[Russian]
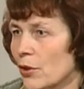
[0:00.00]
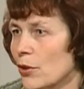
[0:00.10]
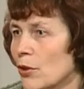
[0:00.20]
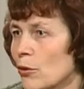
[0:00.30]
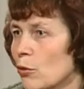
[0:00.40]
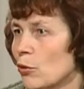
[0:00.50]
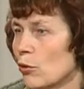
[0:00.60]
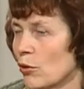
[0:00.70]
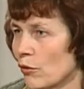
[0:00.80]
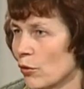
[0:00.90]

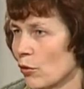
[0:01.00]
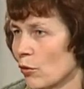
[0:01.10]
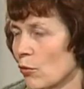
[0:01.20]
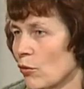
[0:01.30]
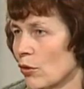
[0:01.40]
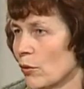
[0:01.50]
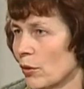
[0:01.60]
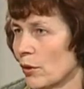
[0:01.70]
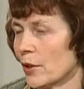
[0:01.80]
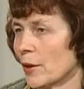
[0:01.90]
неустойчивое, что может
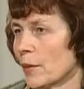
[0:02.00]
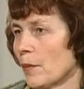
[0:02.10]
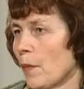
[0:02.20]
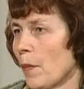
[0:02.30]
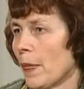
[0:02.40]
быть. Да.